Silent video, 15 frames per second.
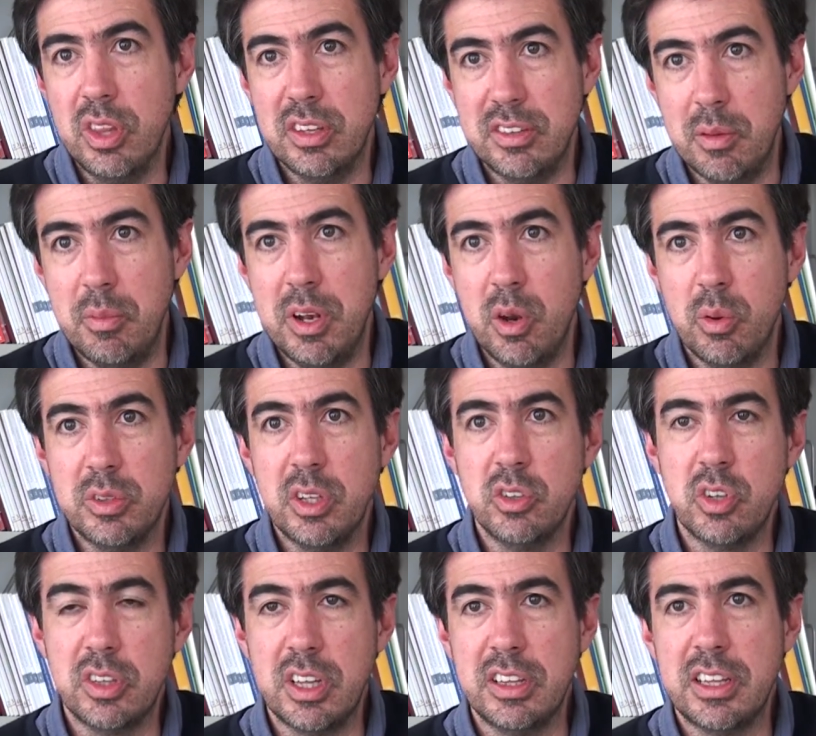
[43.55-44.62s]
desde
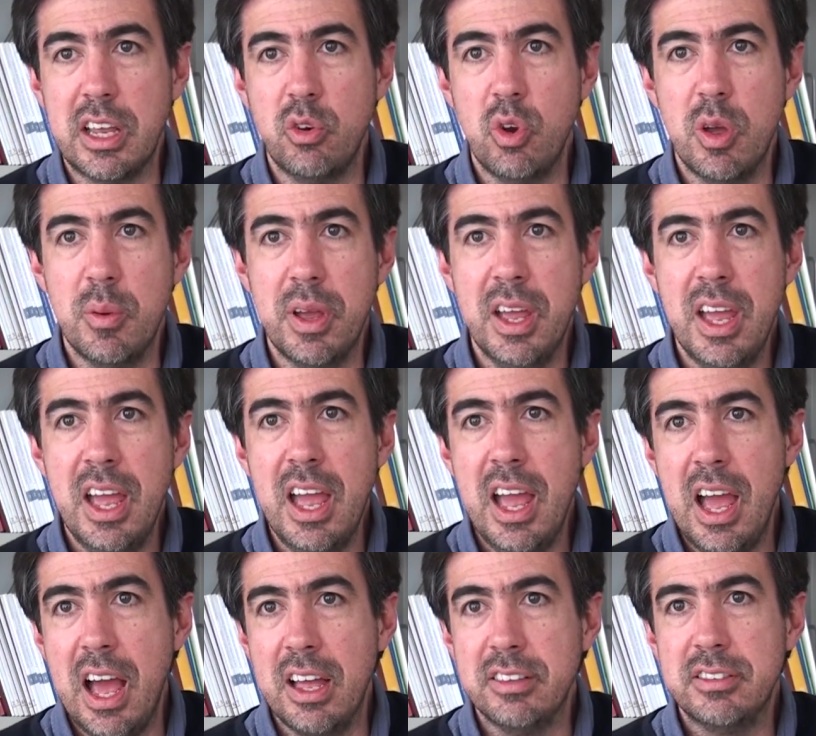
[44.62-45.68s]
1979
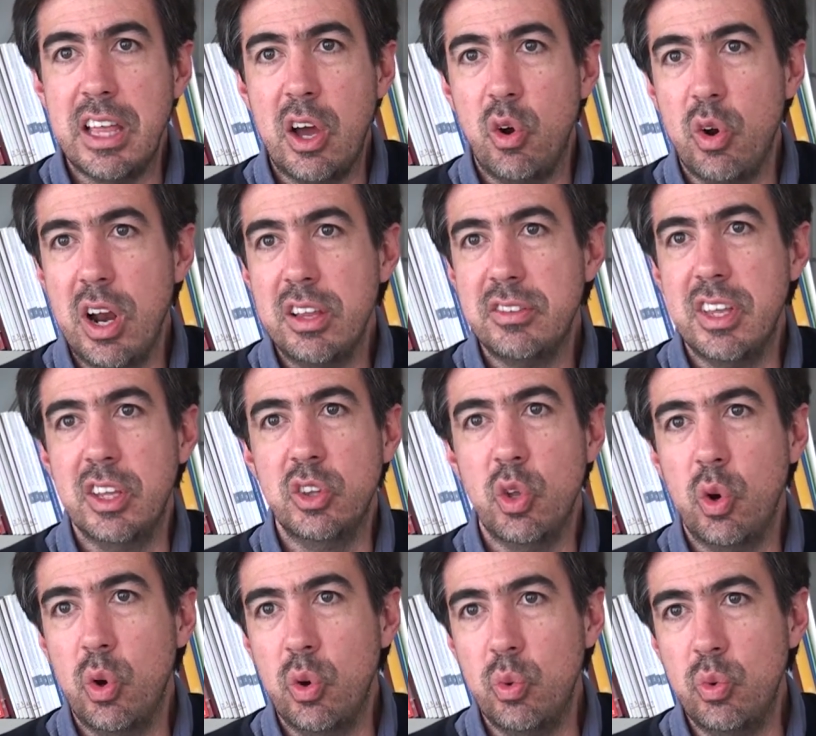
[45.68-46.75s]
hasta ahora,
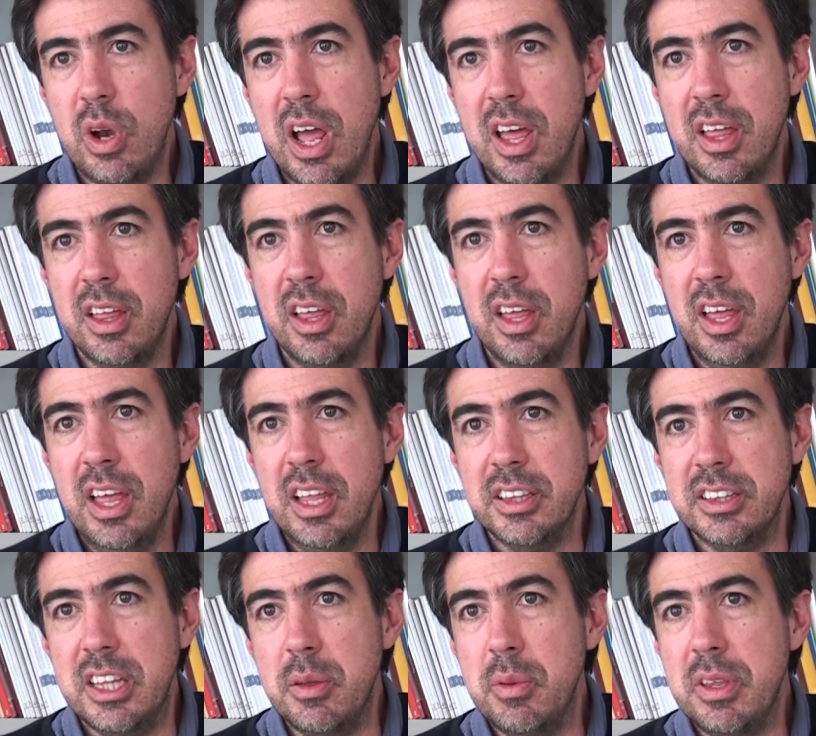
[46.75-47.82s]
siendo una
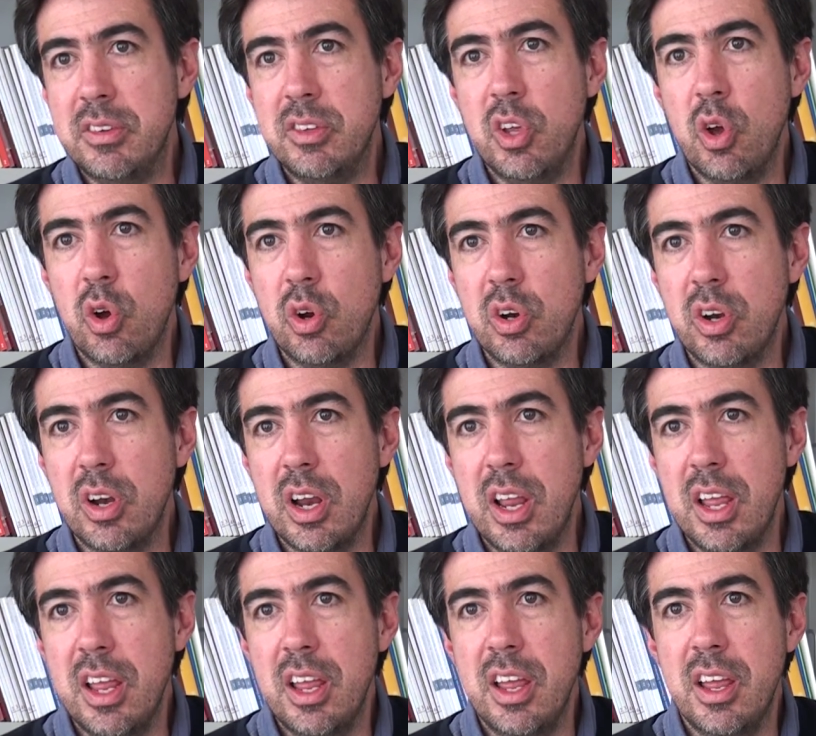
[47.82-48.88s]
división
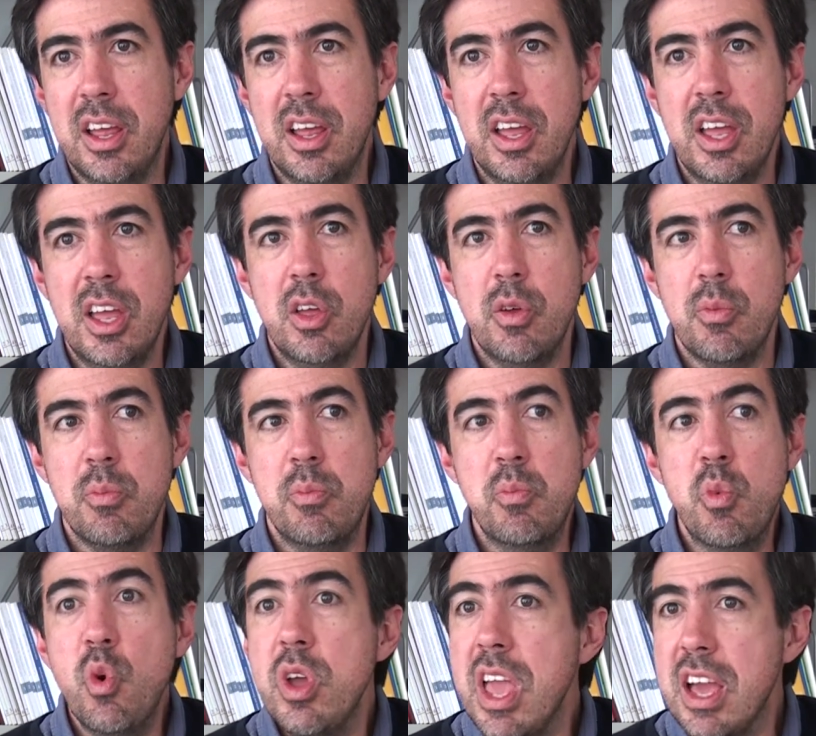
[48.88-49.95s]
eh,
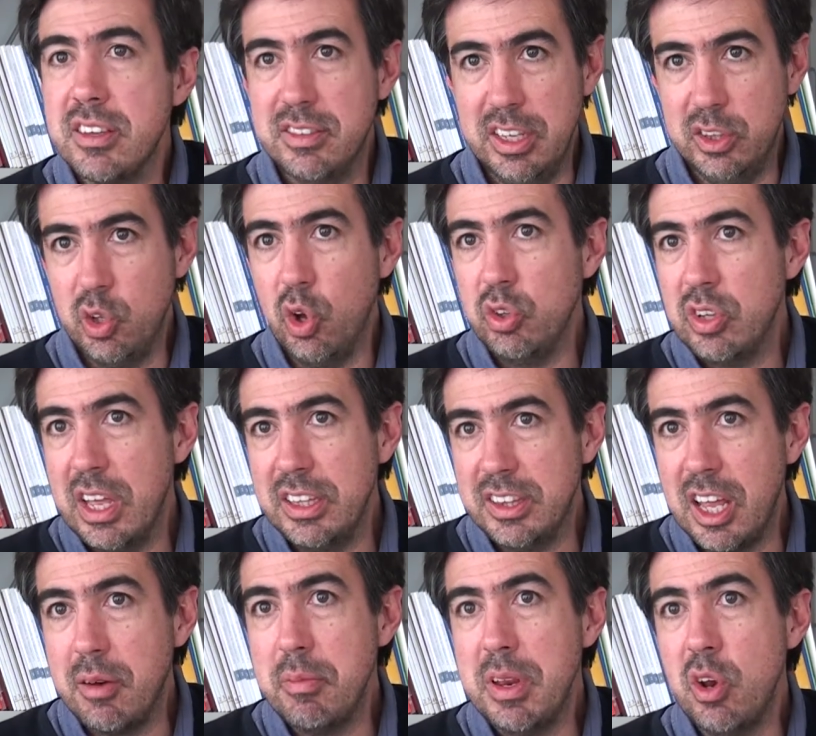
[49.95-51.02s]
muy exitosa en
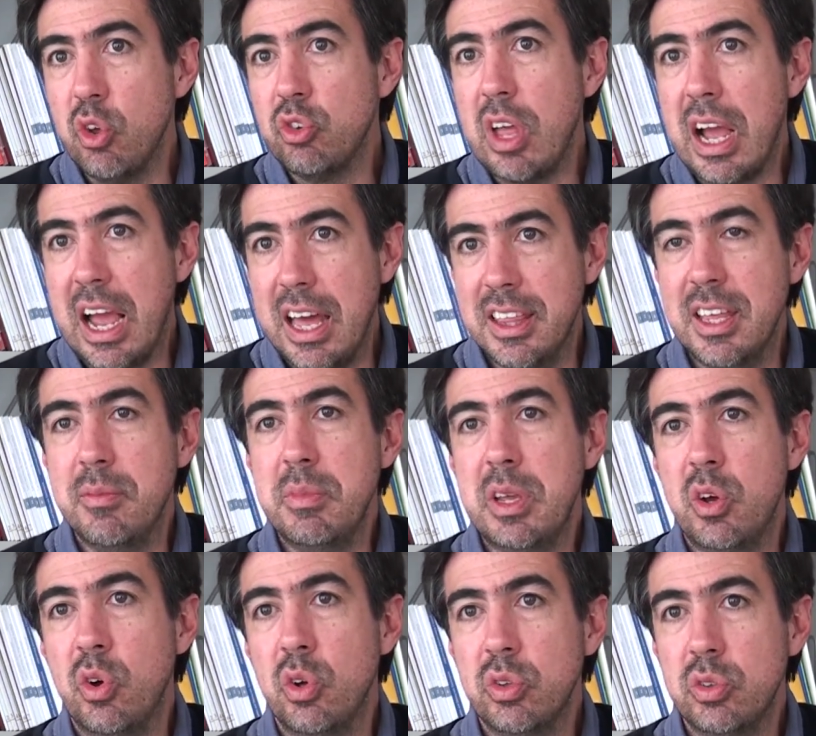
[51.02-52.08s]
términos
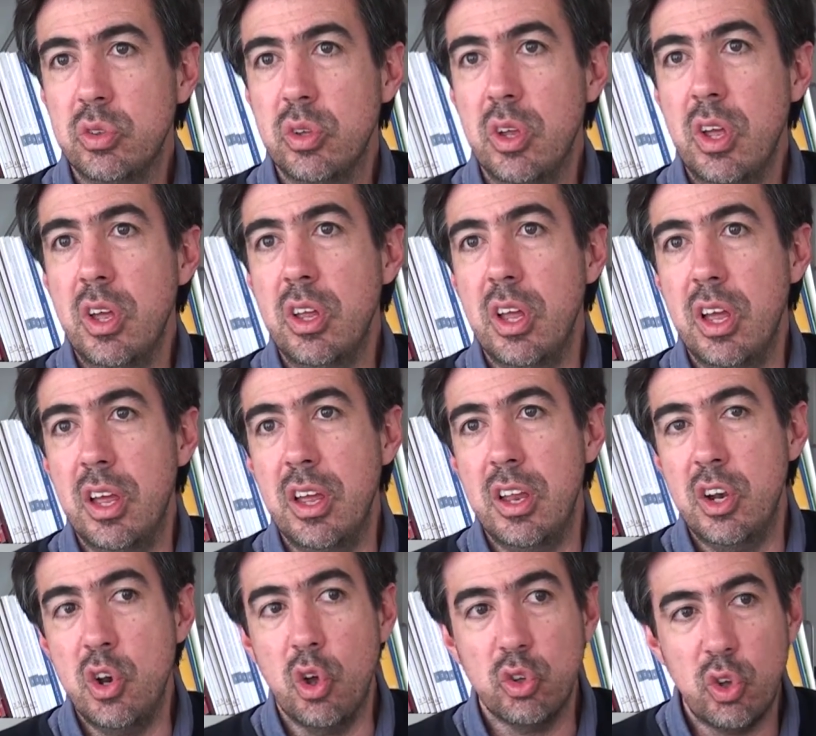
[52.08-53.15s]
académicos, eh,
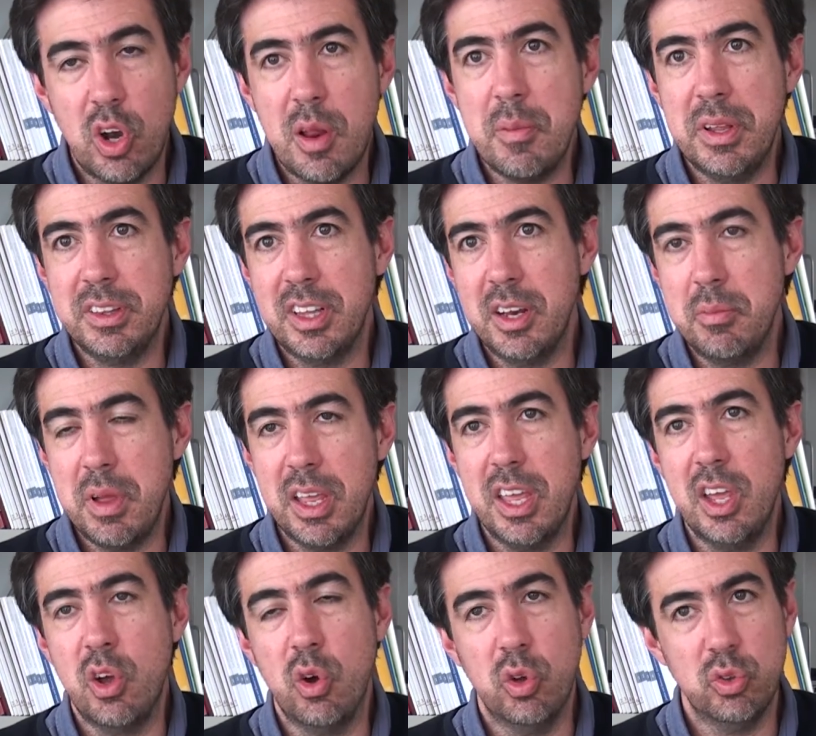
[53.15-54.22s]
no solamente en
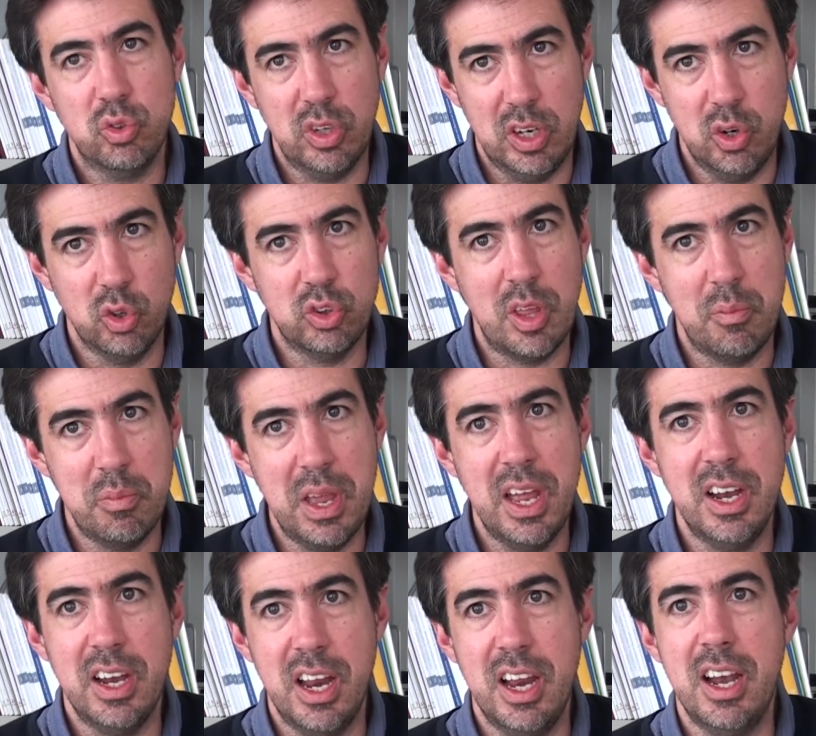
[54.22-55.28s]
México, sino
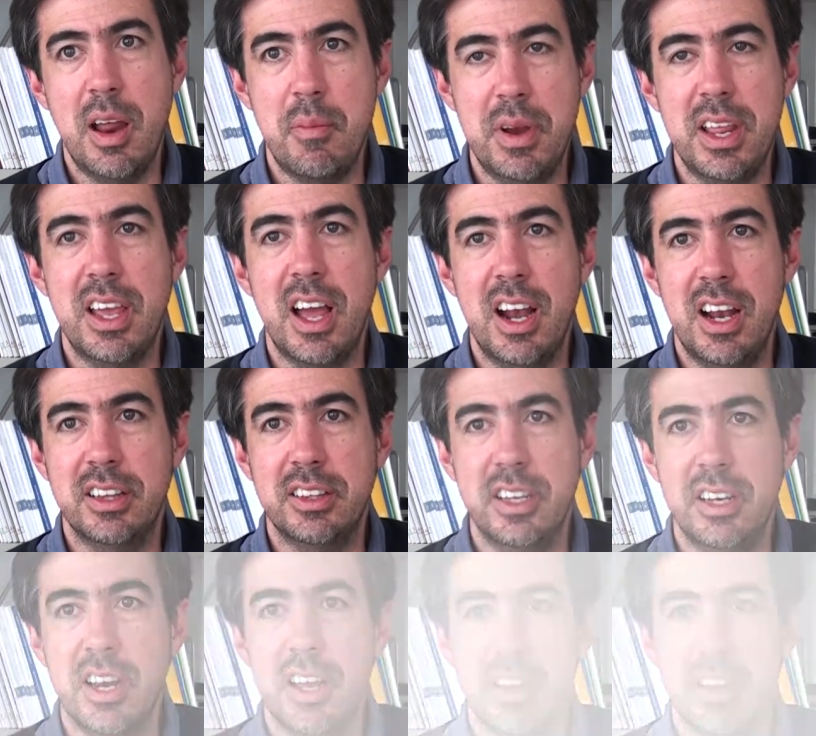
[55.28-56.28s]
también en América Latina.